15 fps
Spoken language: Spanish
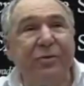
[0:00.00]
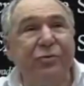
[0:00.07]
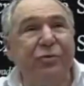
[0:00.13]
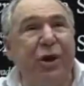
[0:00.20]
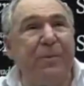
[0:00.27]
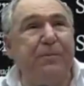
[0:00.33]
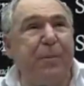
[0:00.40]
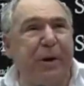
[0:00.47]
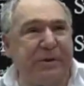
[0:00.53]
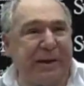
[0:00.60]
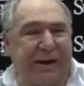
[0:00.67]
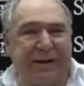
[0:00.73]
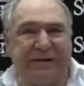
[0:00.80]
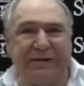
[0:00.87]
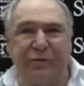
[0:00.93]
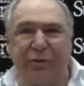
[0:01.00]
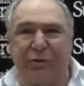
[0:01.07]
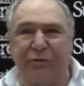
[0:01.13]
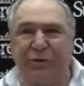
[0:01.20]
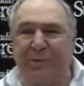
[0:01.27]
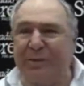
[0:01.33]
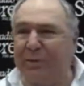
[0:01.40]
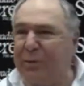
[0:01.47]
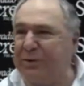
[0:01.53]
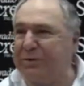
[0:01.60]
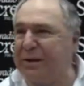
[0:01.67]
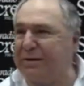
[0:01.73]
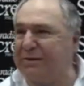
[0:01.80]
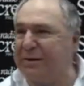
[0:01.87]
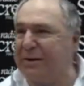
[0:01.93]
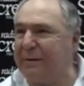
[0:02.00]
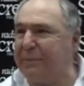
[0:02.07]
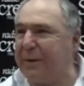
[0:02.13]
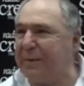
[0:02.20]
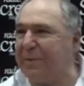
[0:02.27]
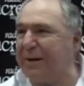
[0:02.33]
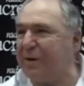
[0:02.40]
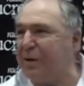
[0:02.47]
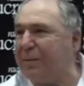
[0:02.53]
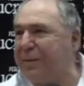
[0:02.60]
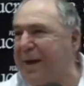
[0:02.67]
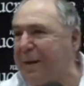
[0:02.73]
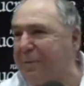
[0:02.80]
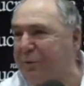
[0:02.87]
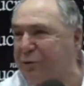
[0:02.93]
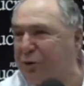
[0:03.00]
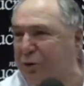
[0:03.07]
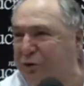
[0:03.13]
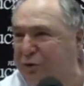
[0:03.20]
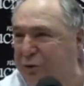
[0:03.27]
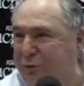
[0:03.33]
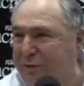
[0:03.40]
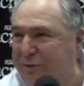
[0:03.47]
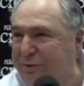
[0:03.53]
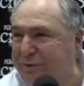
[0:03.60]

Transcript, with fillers: No importa que haya 150 mil cuentas, el problema es que lo manejaba un solo ser humano.